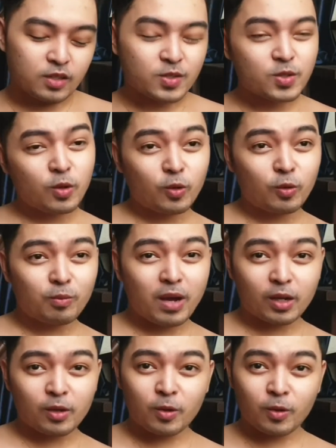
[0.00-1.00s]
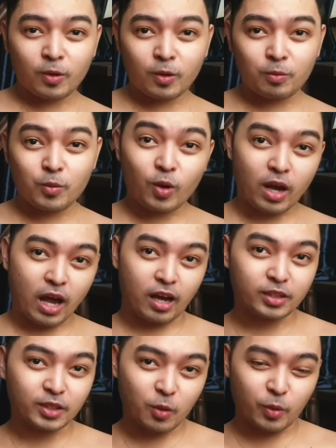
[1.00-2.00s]
so bago
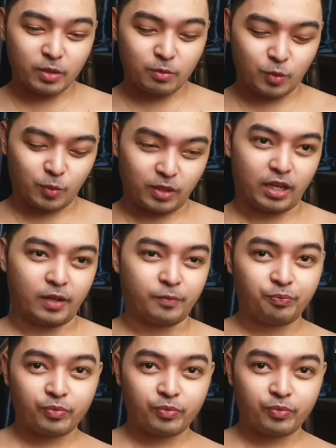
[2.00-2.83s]
mukha katawan muna